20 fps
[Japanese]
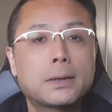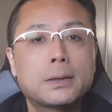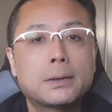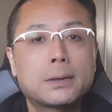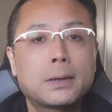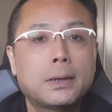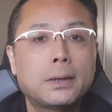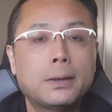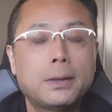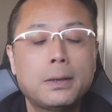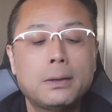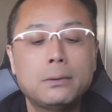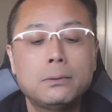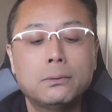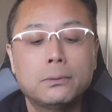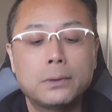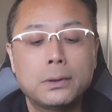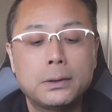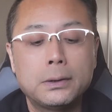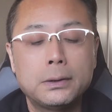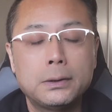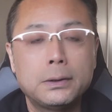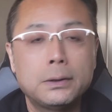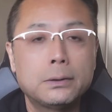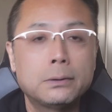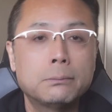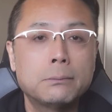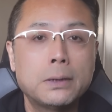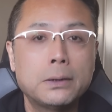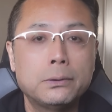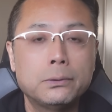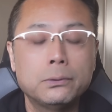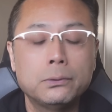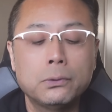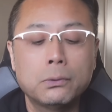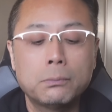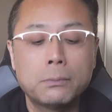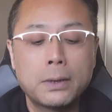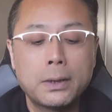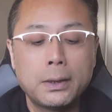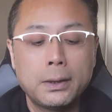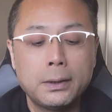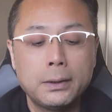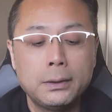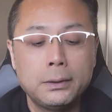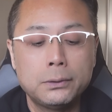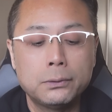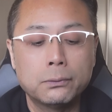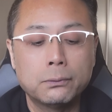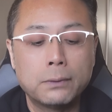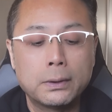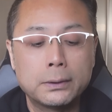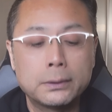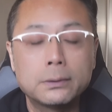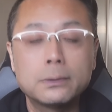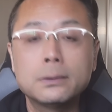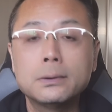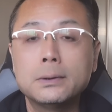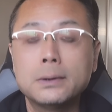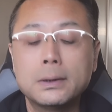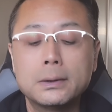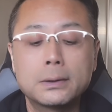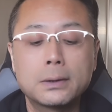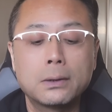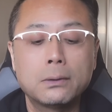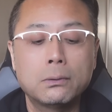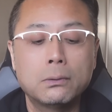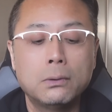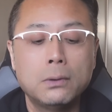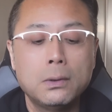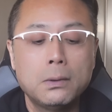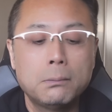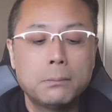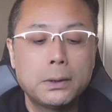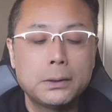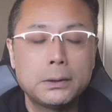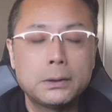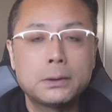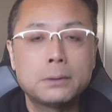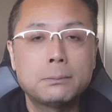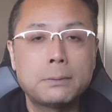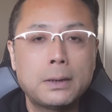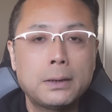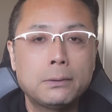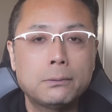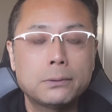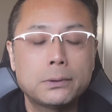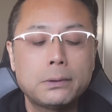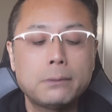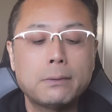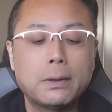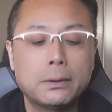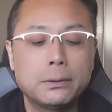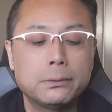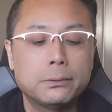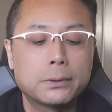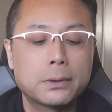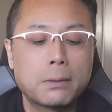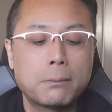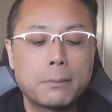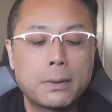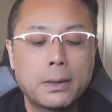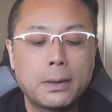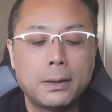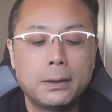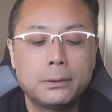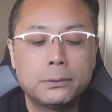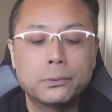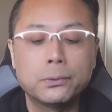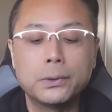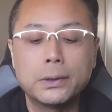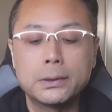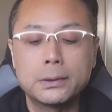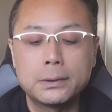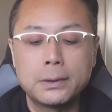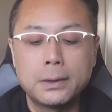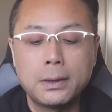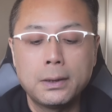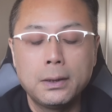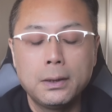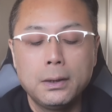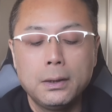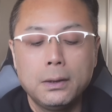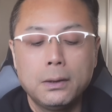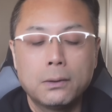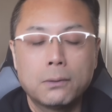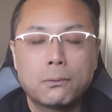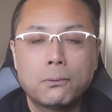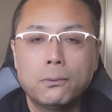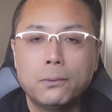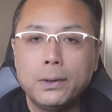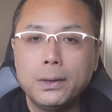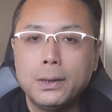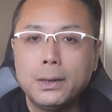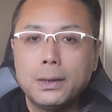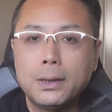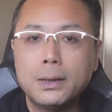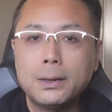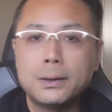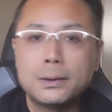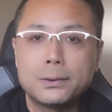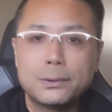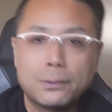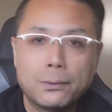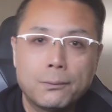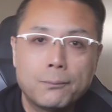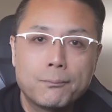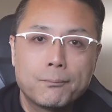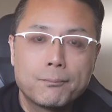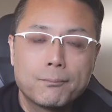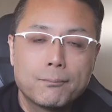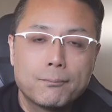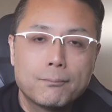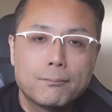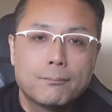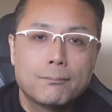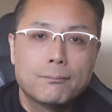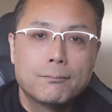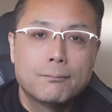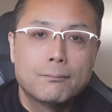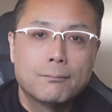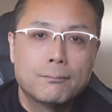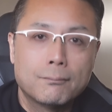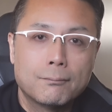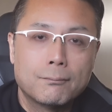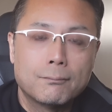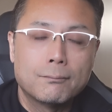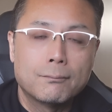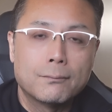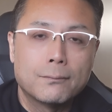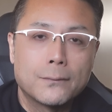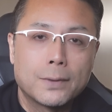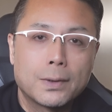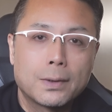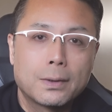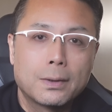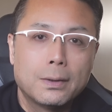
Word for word: 算されているので実質まあ14万円以上はするんですけど、まあ、実売としては13万円ちょいですね。これがですよ、うん